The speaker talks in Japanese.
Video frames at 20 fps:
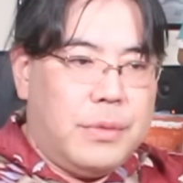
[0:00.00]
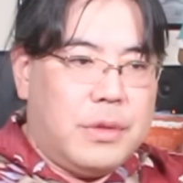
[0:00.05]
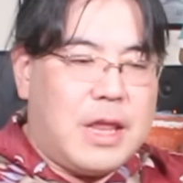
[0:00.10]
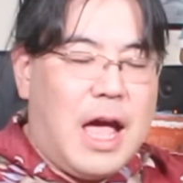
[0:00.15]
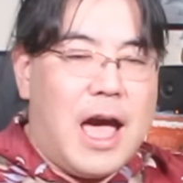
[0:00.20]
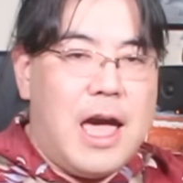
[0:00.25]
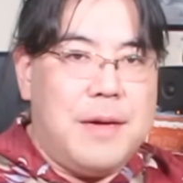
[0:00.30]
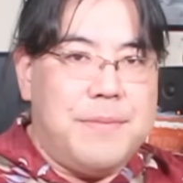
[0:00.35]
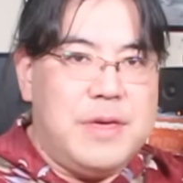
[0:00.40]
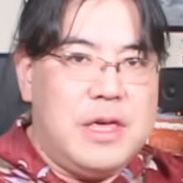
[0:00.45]

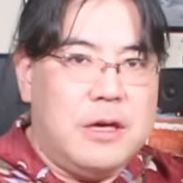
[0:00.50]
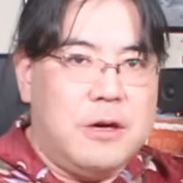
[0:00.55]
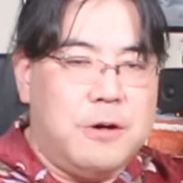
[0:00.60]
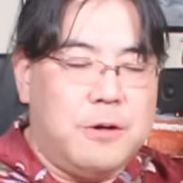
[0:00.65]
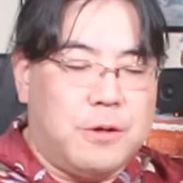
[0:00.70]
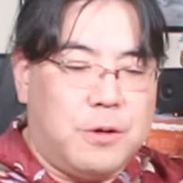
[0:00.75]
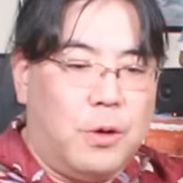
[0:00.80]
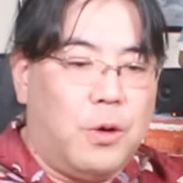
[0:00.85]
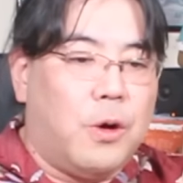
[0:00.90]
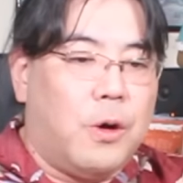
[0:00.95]

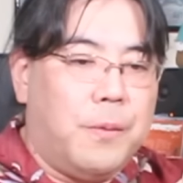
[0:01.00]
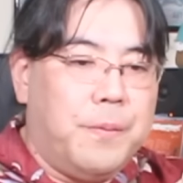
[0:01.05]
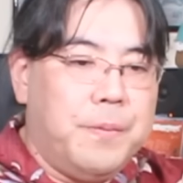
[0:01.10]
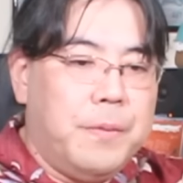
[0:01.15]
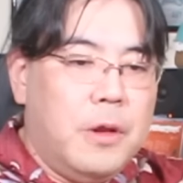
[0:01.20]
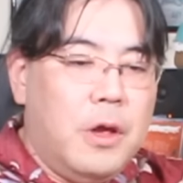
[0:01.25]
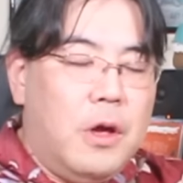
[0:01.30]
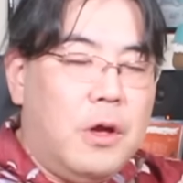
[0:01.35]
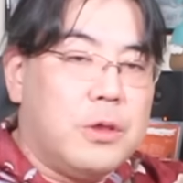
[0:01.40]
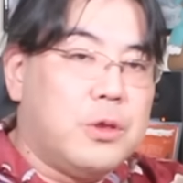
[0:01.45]
タイミングと、
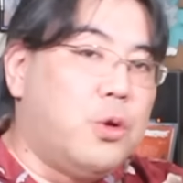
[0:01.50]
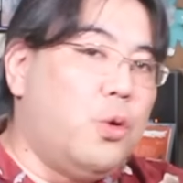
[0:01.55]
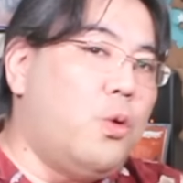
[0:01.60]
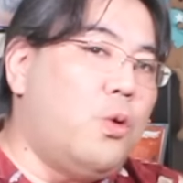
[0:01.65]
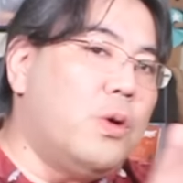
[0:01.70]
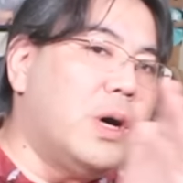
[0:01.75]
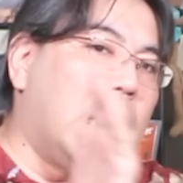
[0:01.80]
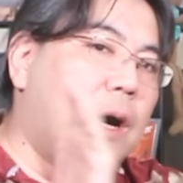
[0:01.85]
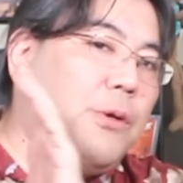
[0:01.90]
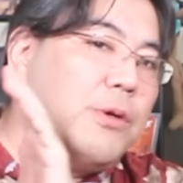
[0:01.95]

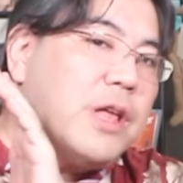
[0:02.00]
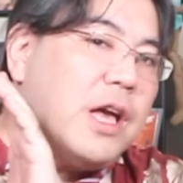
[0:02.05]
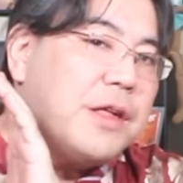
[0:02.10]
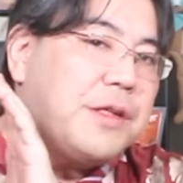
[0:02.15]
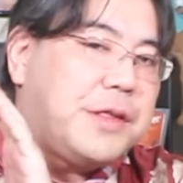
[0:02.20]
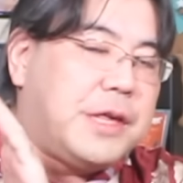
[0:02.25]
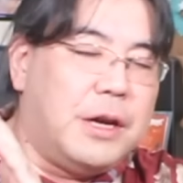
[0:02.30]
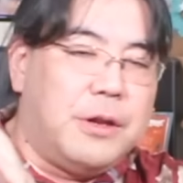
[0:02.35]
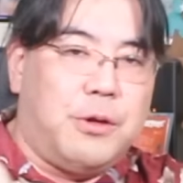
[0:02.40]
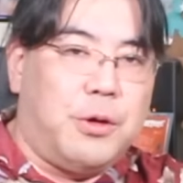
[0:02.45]
動画を出
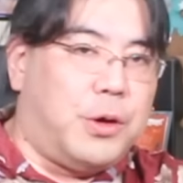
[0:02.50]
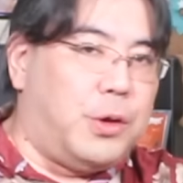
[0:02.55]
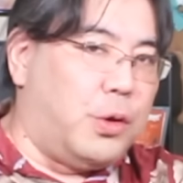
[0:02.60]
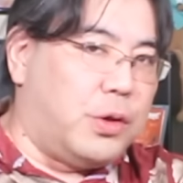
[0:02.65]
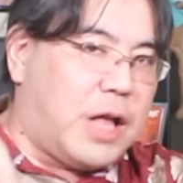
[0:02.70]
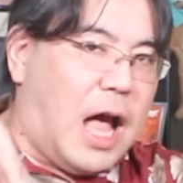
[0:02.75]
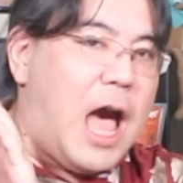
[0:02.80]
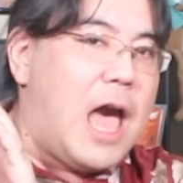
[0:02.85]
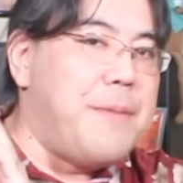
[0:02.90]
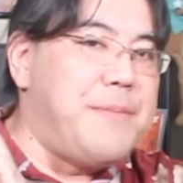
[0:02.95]
してる時の
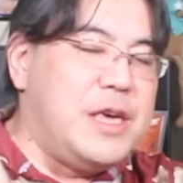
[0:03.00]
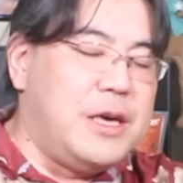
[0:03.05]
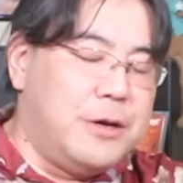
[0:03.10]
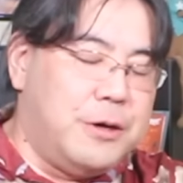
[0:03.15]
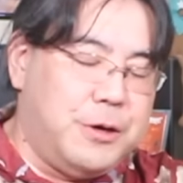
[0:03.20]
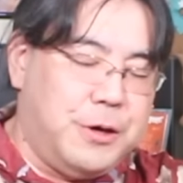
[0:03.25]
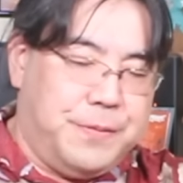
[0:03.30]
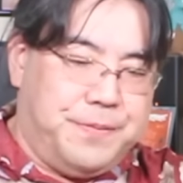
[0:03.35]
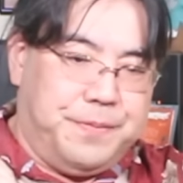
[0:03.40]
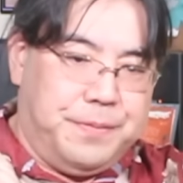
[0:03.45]

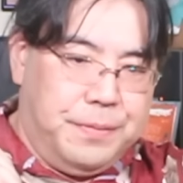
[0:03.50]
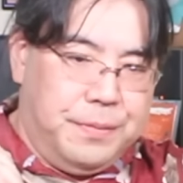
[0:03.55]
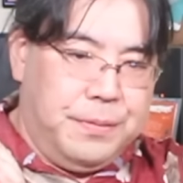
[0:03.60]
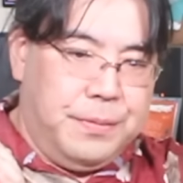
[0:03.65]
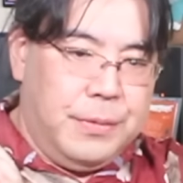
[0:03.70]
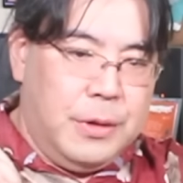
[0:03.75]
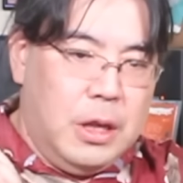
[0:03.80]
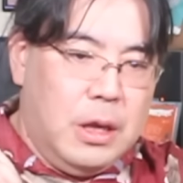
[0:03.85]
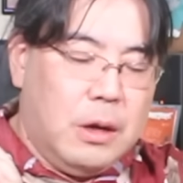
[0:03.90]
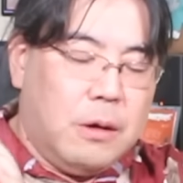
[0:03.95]
タイミング、
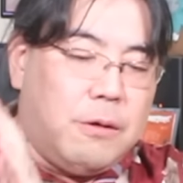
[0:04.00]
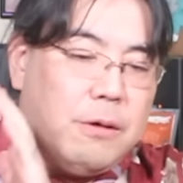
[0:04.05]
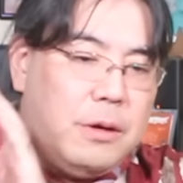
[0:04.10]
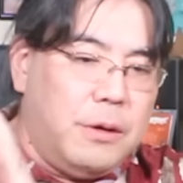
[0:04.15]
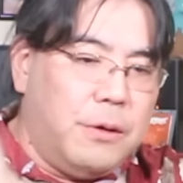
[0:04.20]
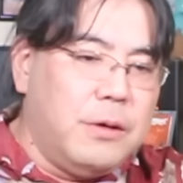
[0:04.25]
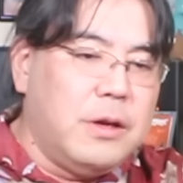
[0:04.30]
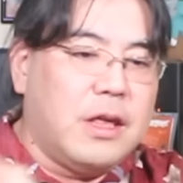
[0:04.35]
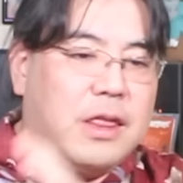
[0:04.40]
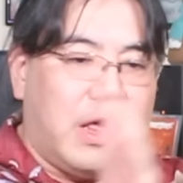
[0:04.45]
これ
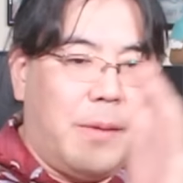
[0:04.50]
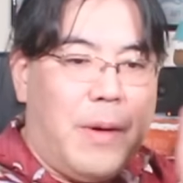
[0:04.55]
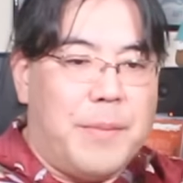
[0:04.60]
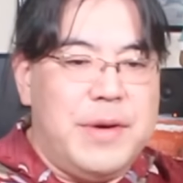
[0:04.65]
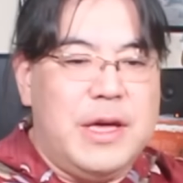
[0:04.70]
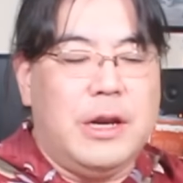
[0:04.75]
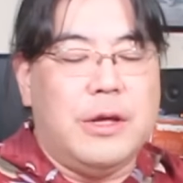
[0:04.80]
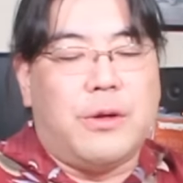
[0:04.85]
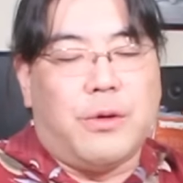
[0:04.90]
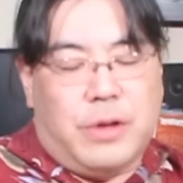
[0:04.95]
をですね、まあ、
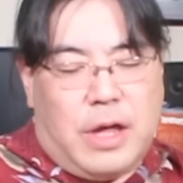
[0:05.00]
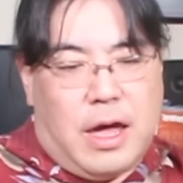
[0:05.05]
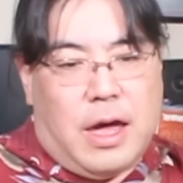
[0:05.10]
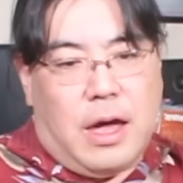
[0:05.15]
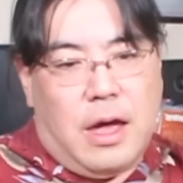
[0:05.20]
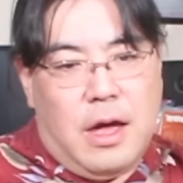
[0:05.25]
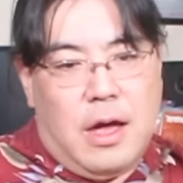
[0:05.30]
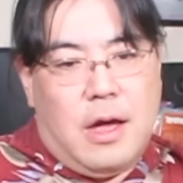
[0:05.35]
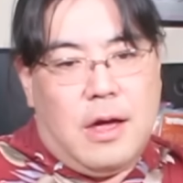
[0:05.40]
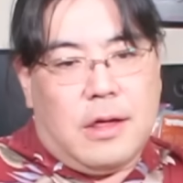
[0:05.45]
見ると
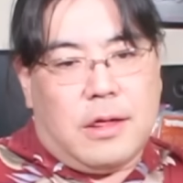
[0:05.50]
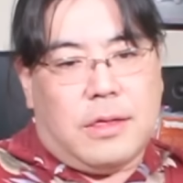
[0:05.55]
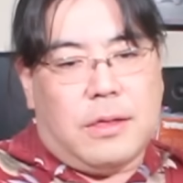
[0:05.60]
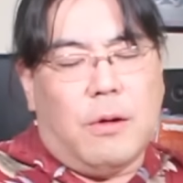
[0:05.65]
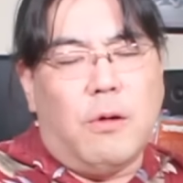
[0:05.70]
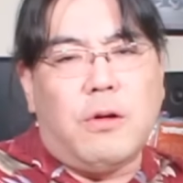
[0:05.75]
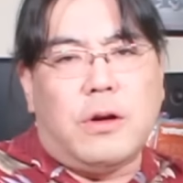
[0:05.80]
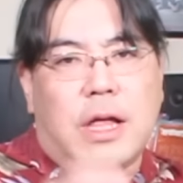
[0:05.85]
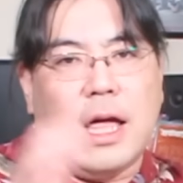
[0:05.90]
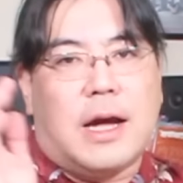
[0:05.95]
ね、す
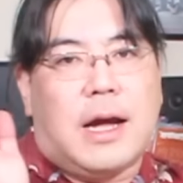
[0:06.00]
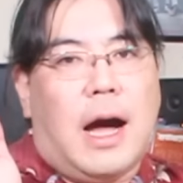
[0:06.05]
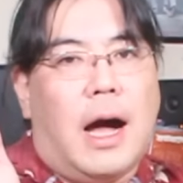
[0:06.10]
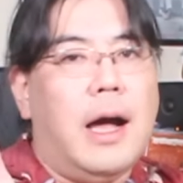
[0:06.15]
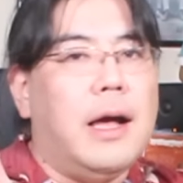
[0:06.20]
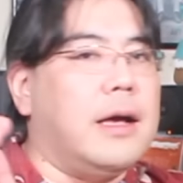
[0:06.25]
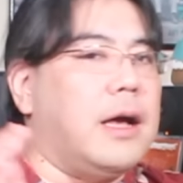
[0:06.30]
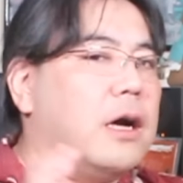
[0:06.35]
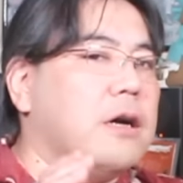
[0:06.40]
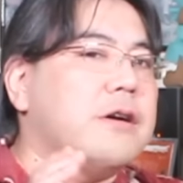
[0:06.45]
ごくね、
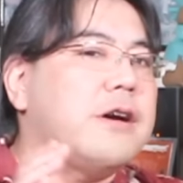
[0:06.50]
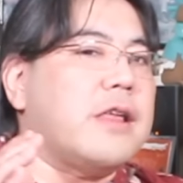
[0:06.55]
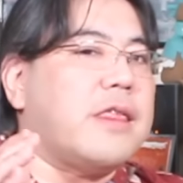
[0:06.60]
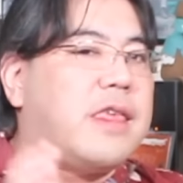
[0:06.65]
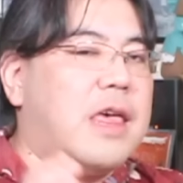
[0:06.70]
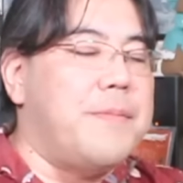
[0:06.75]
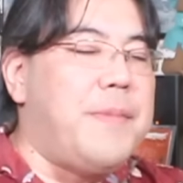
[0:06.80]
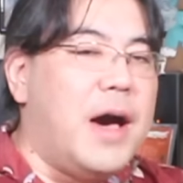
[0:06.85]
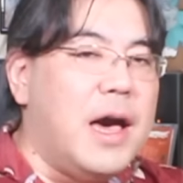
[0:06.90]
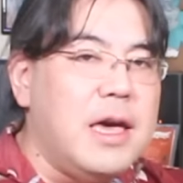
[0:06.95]
感覚が
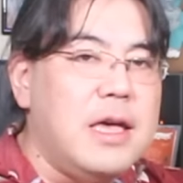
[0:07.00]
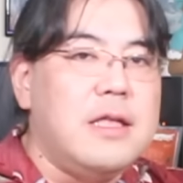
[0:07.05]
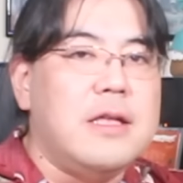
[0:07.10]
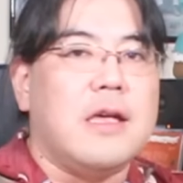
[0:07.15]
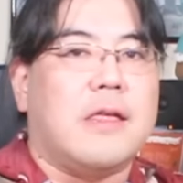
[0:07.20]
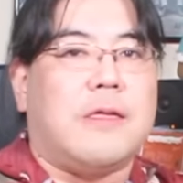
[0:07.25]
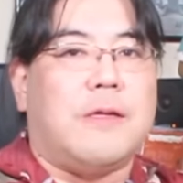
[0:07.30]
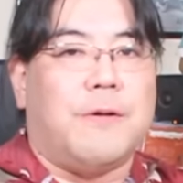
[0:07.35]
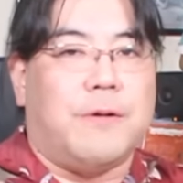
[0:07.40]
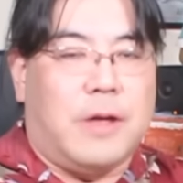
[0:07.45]
狭いん
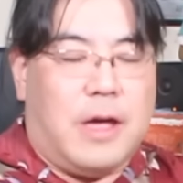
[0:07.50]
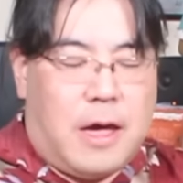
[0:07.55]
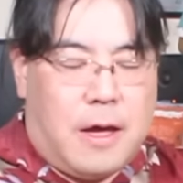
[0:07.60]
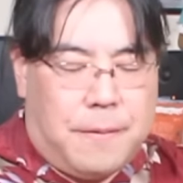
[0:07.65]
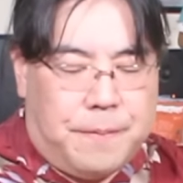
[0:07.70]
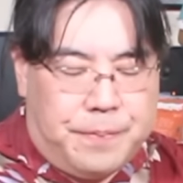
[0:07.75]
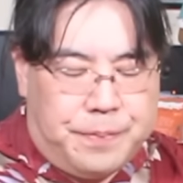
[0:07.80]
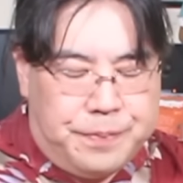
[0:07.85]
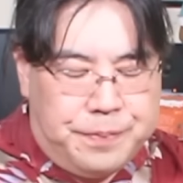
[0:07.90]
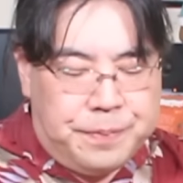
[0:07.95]
ですよ
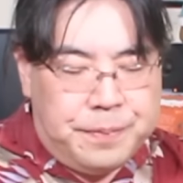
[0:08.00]
ね。